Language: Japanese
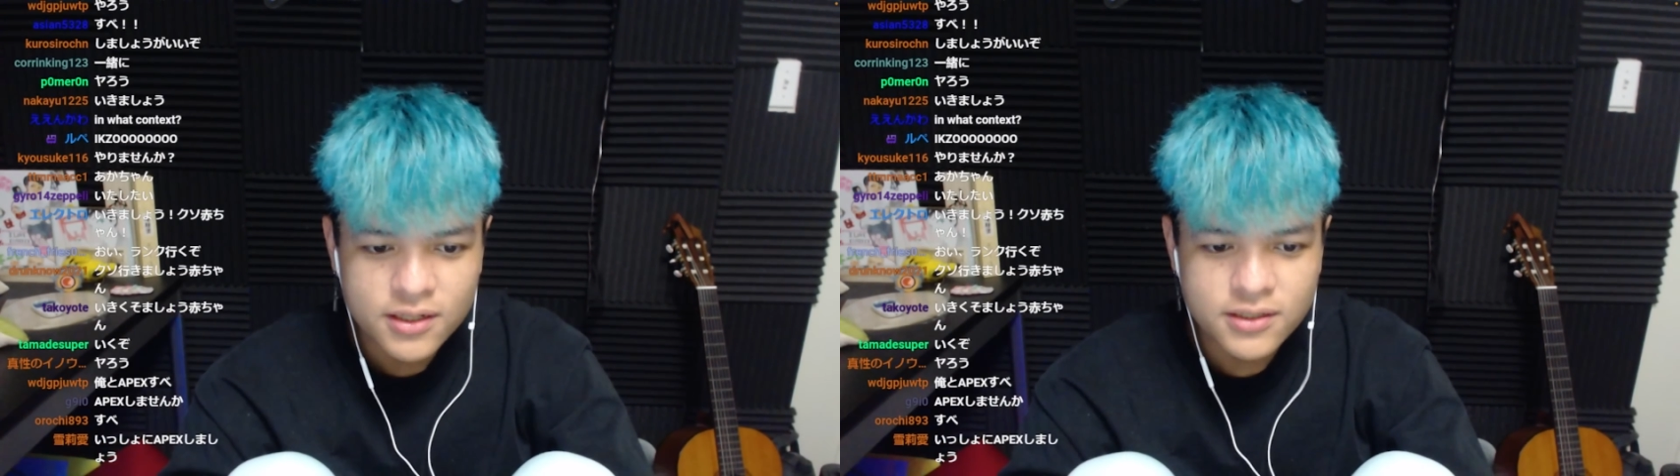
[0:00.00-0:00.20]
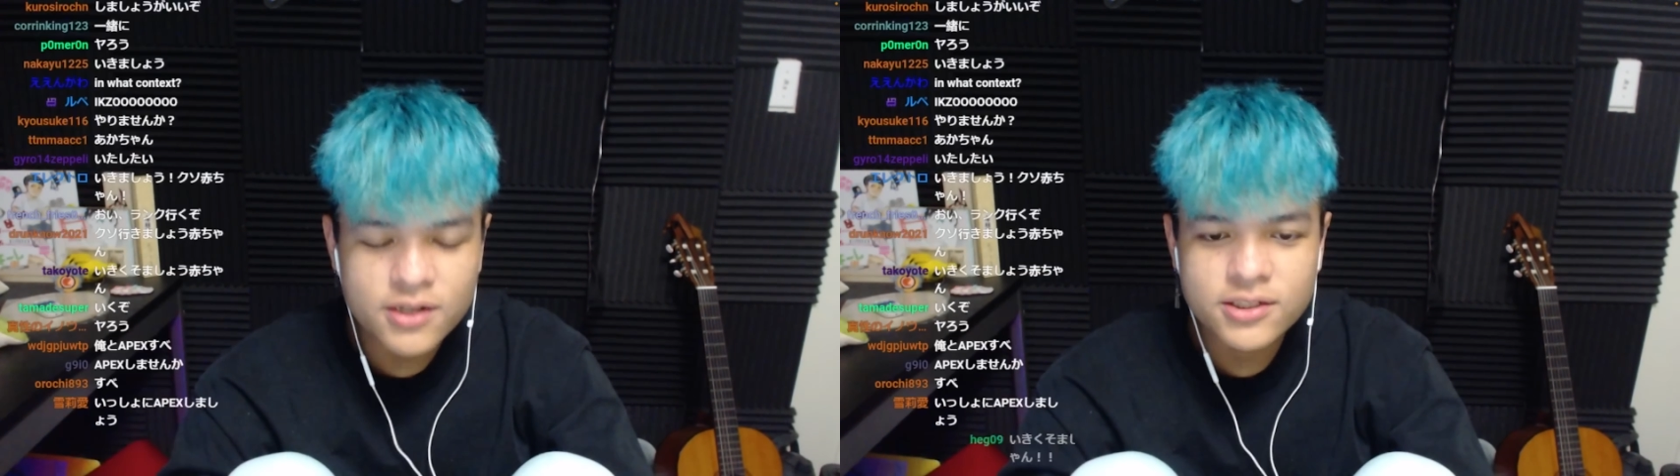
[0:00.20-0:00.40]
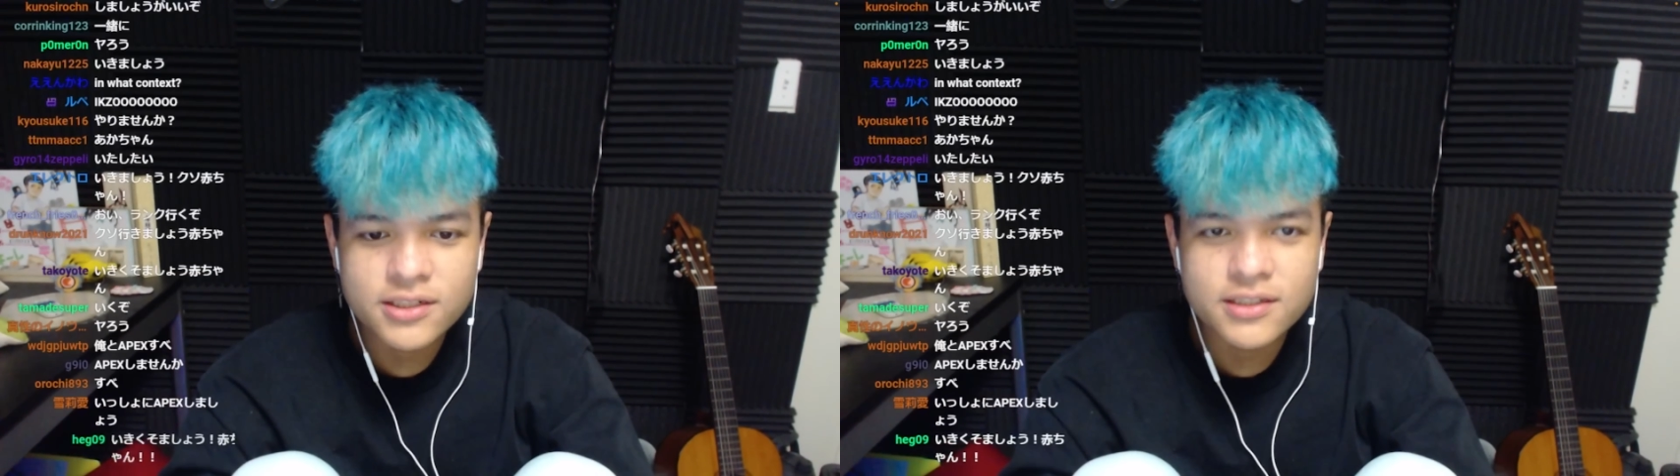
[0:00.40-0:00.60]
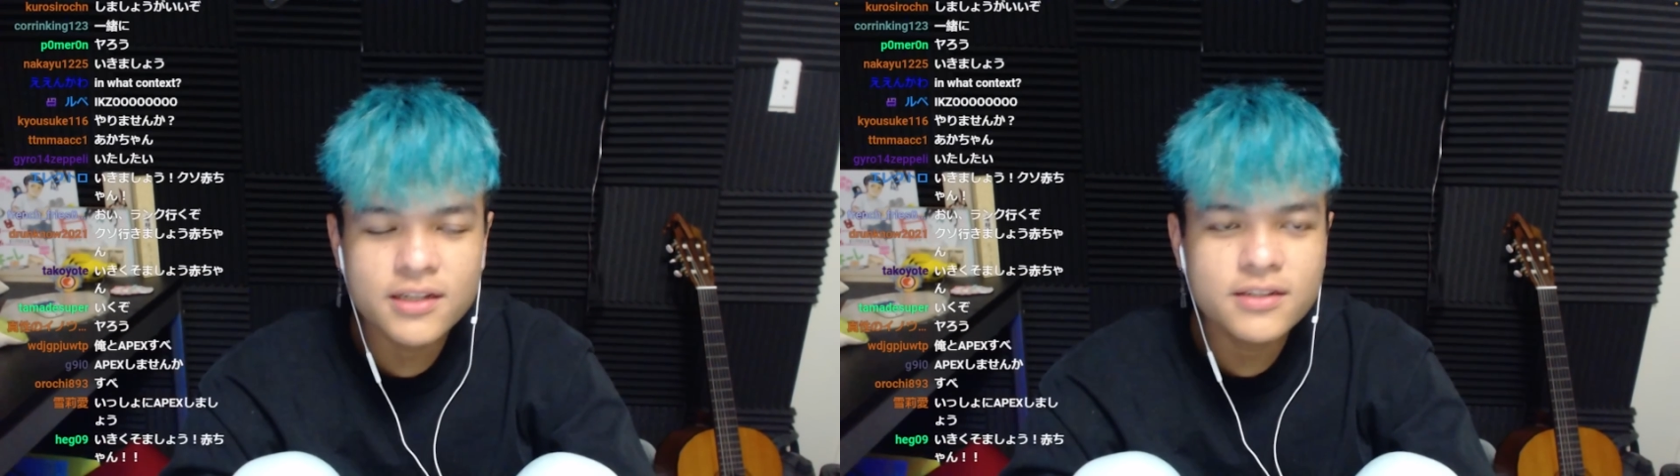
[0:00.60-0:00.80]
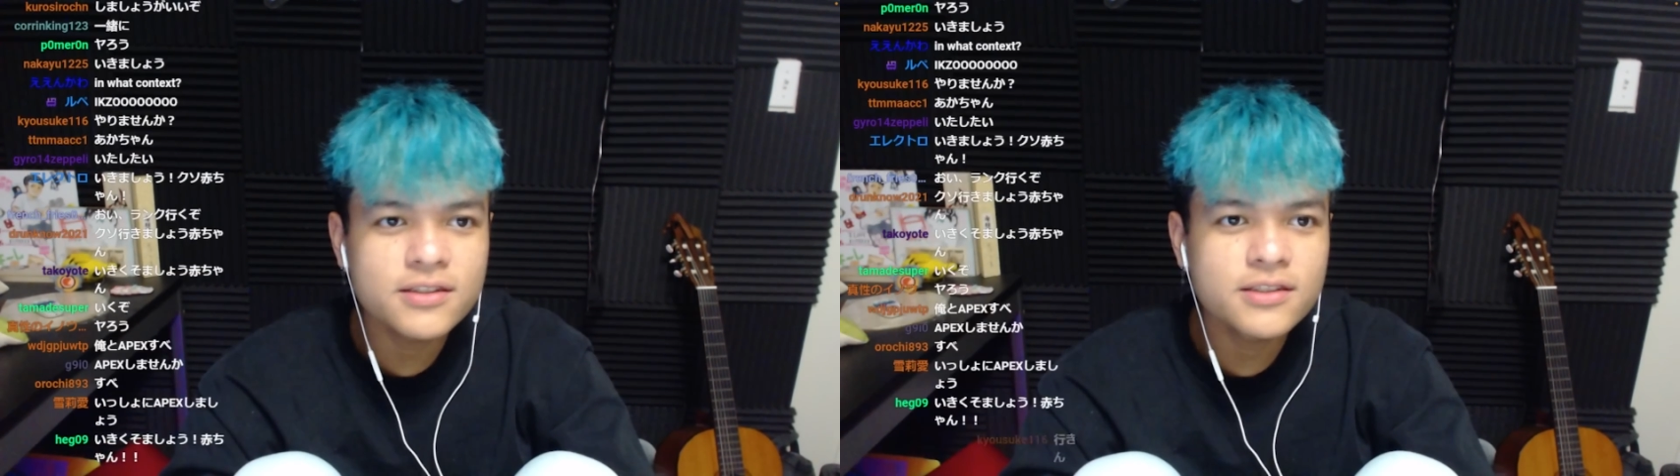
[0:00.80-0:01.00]
やるし、
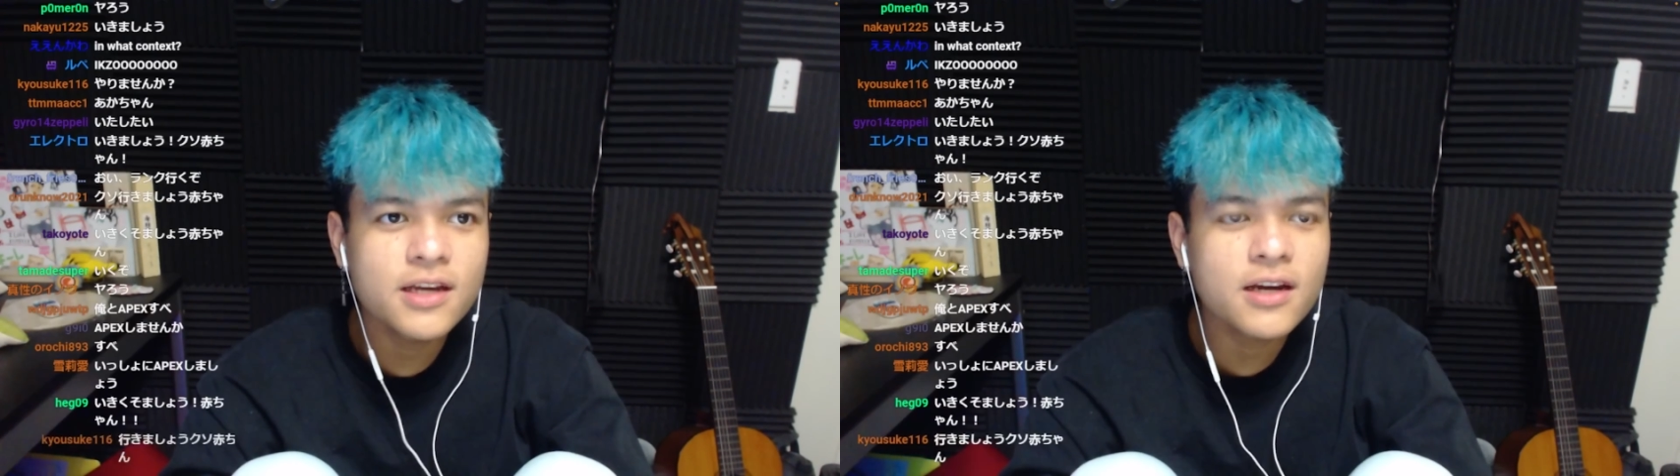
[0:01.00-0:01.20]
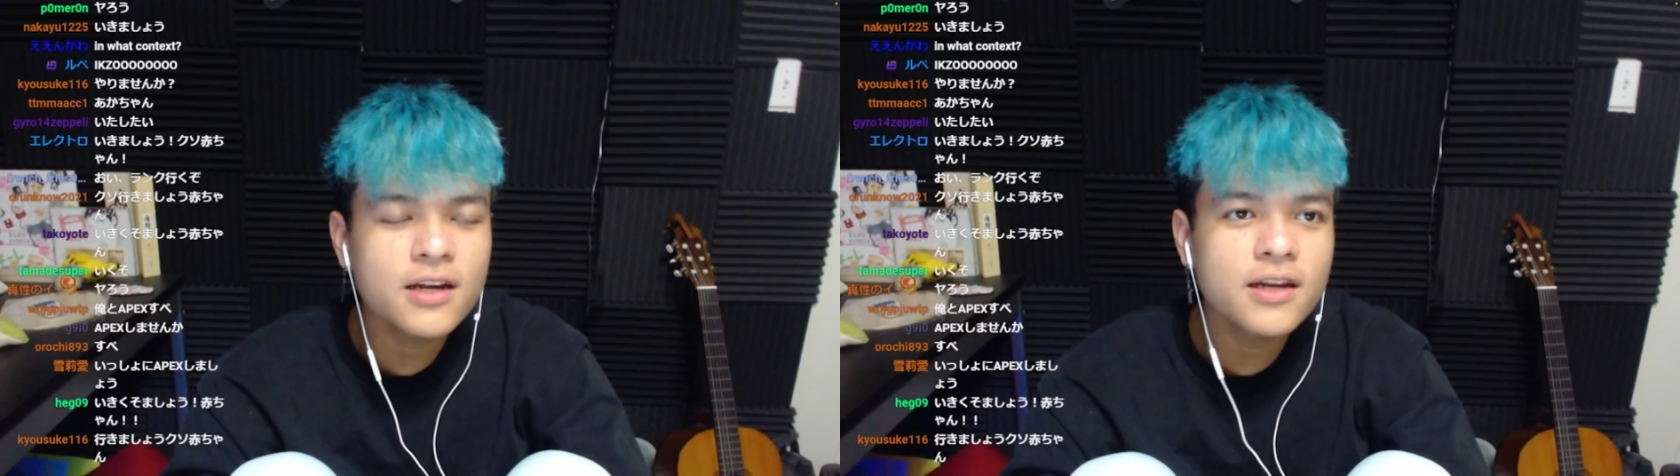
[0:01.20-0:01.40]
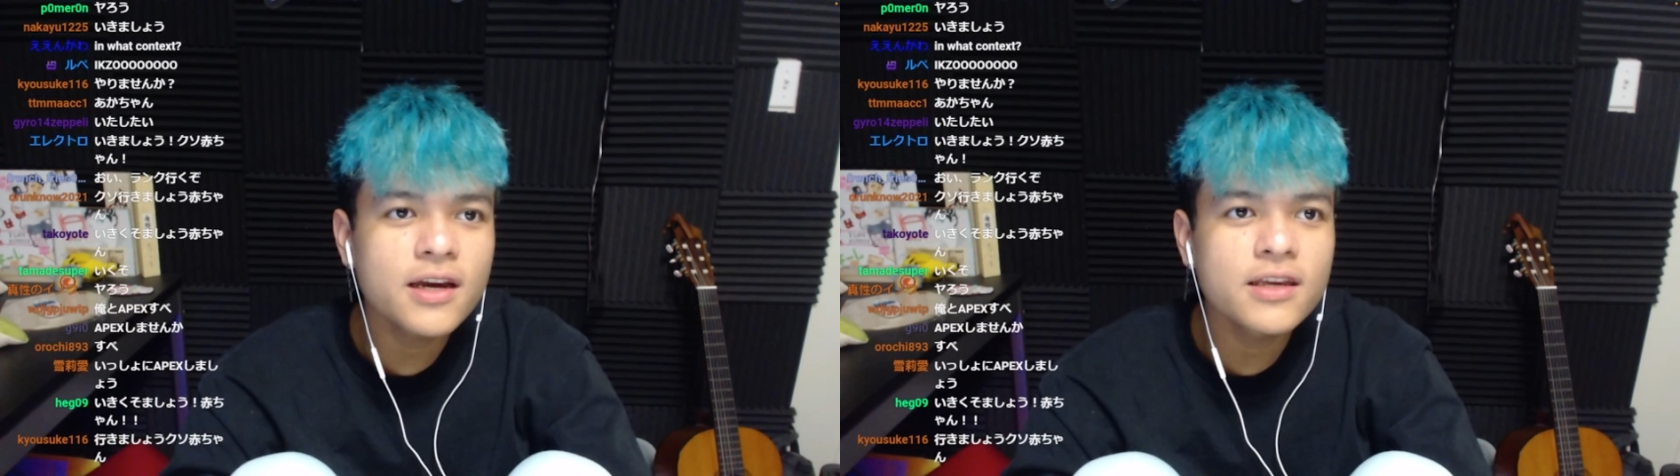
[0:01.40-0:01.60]
やらな